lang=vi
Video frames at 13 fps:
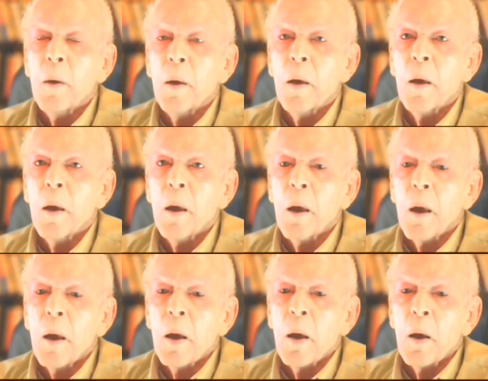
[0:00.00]
góp rất
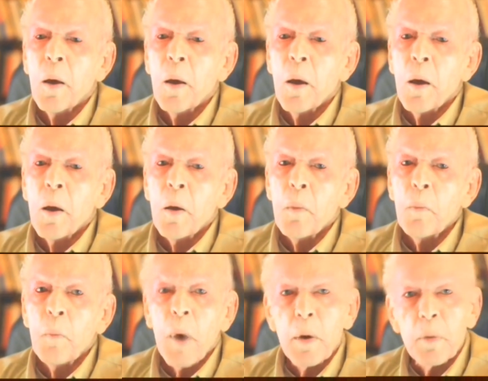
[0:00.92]
lớn cho phong trào
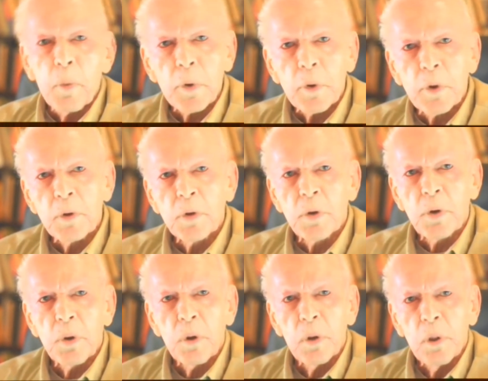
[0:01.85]
sinh viên Serbia
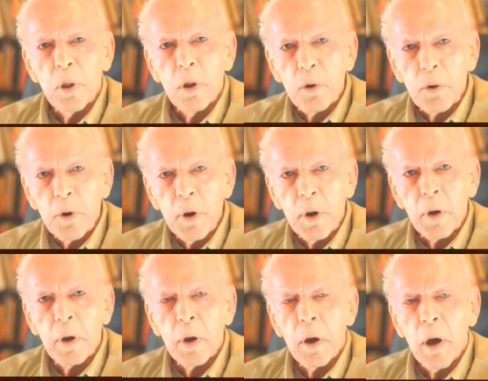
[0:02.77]
năm 2000,
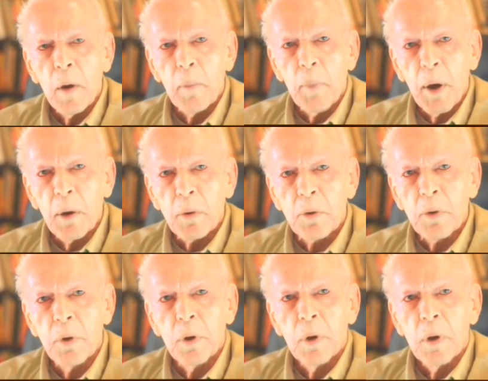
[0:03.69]
lực độ Tổng thống
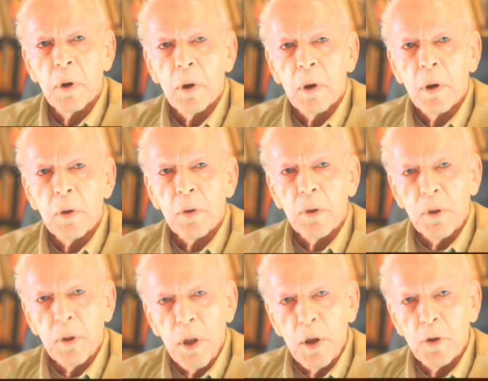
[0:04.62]
Slobodan
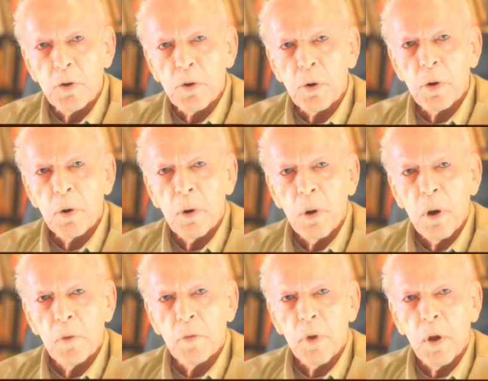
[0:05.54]

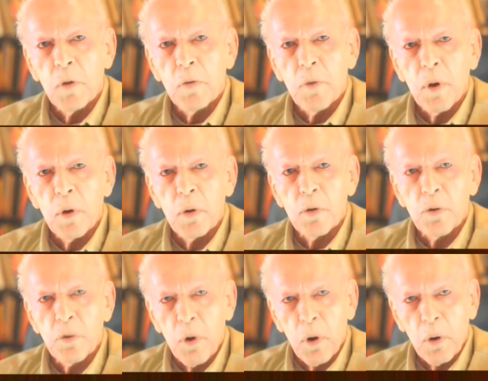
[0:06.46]
Milosevic. Ông
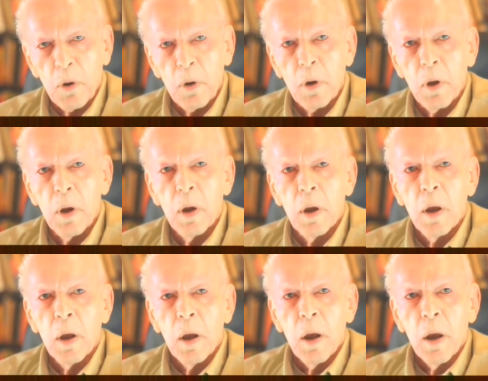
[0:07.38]
Shop là sáng lập
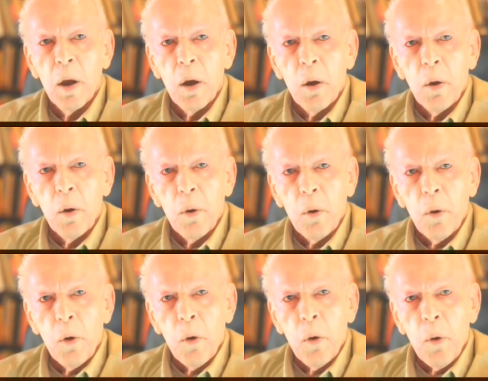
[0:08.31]
viên Viện Albert
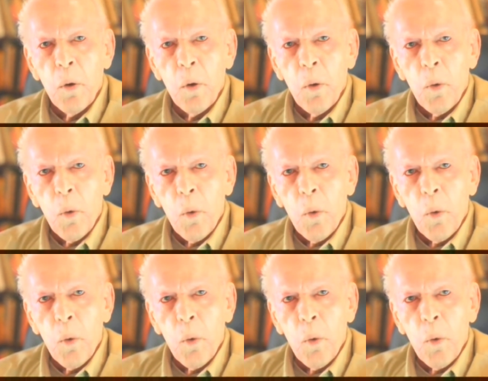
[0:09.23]
Einstein ở